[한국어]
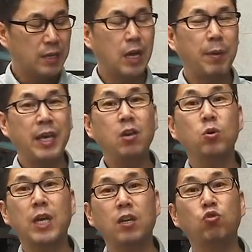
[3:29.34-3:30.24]
그다음에 이
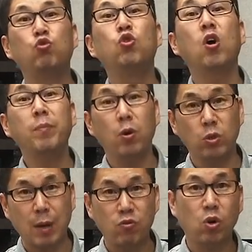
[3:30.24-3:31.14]
교재는 유형별로
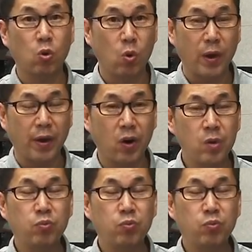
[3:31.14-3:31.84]
다 묶어 놓은 거예요.